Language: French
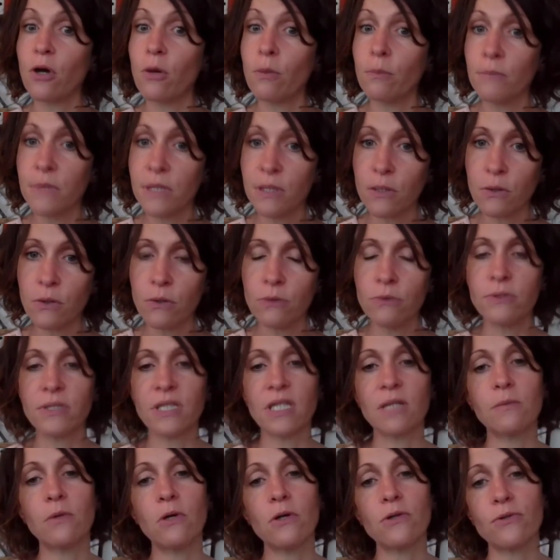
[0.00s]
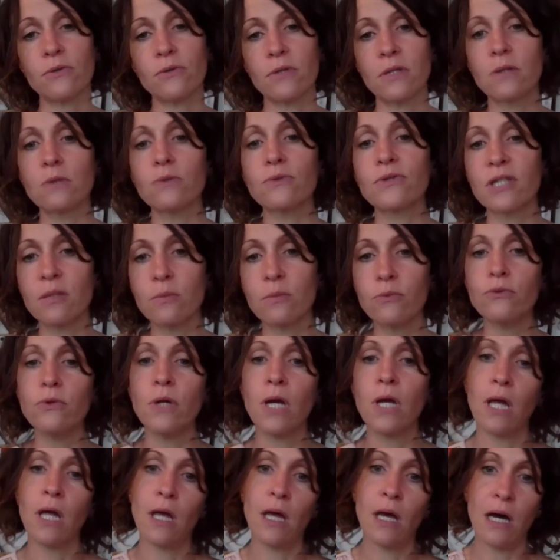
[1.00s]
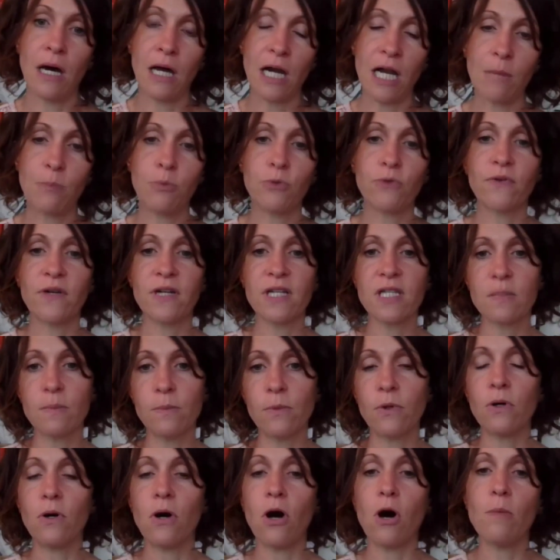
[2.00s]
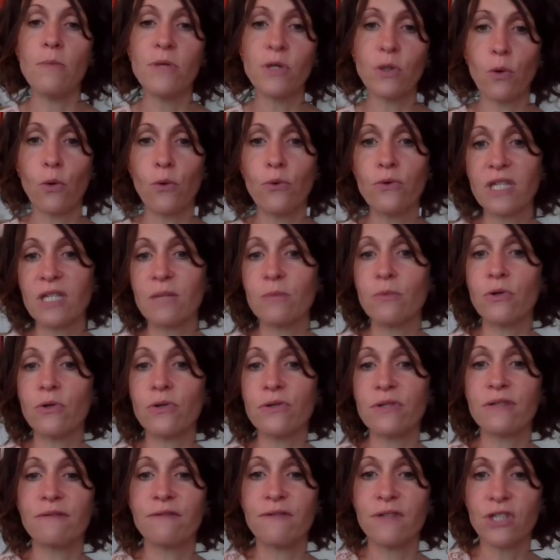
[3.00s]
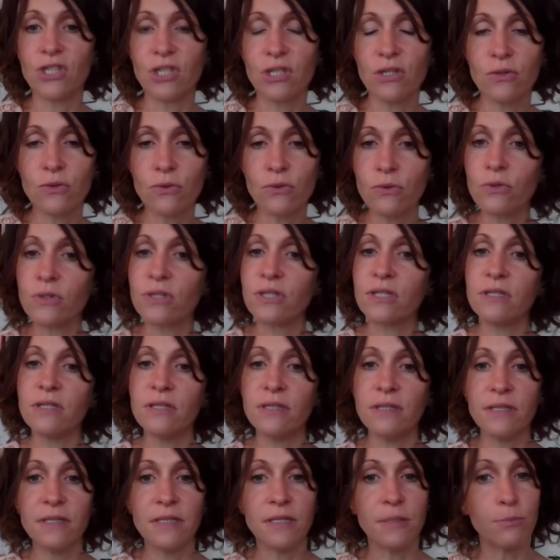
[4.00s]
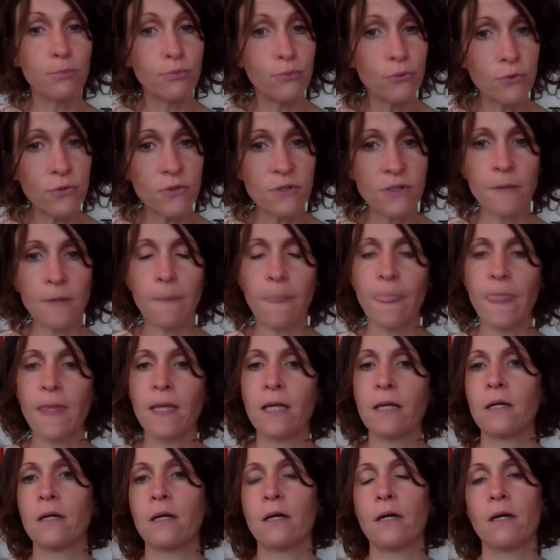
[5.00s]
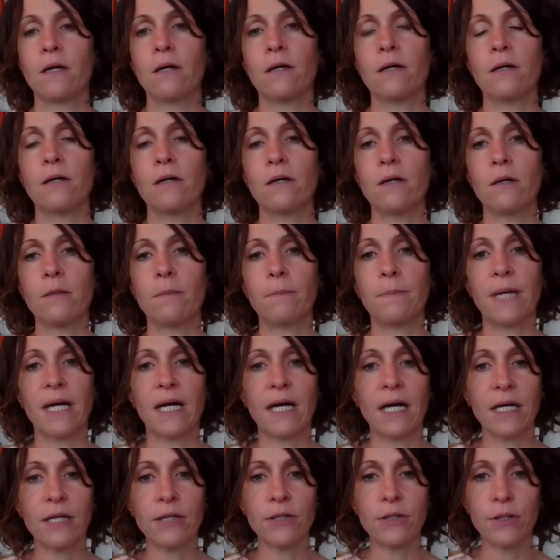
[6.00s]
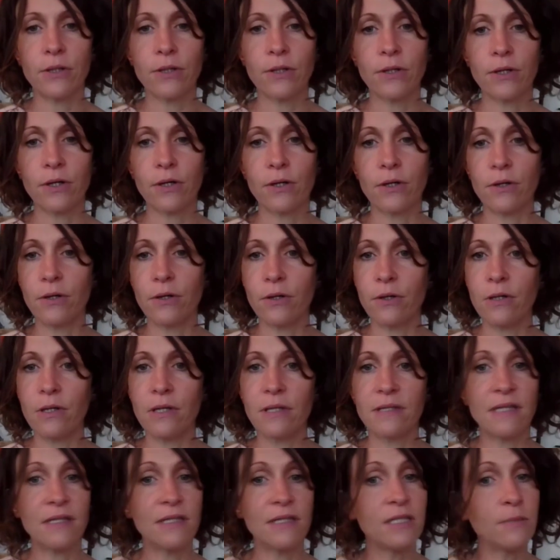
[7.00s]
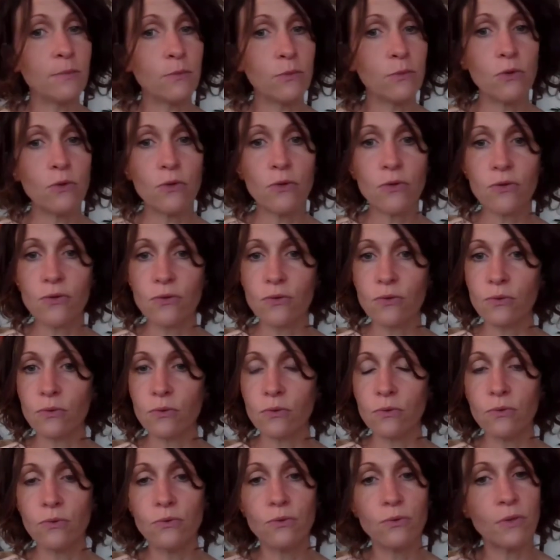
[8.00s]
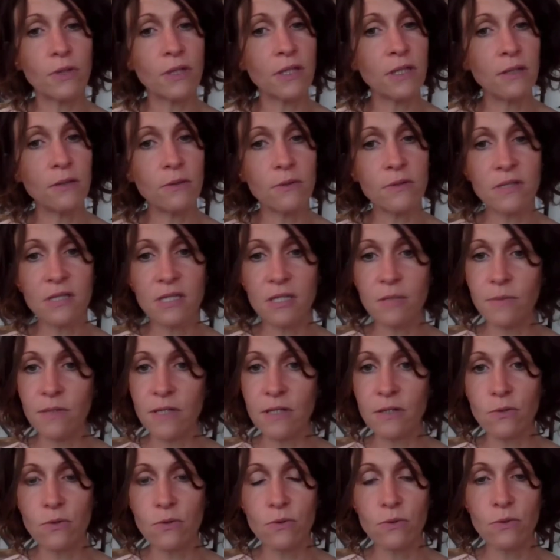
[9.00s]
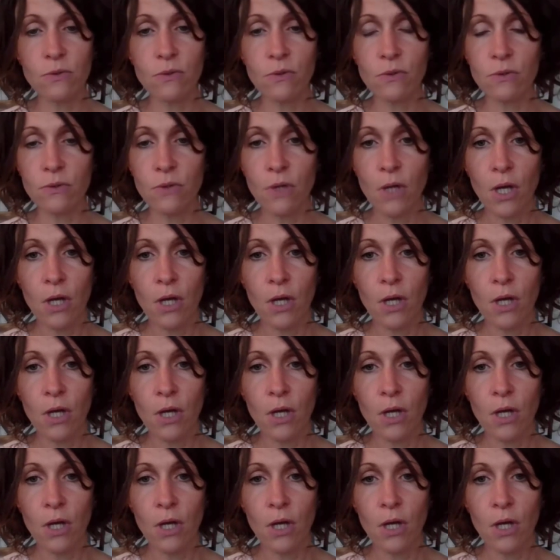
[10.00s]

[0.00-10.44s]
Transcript: en micronutriments, ce qui contribue à l'appauvrissement en micronutriments des végétaux qui y poussent. Euh, par ailleurs, euh, les animaux sont nourris aussi, bien sûr,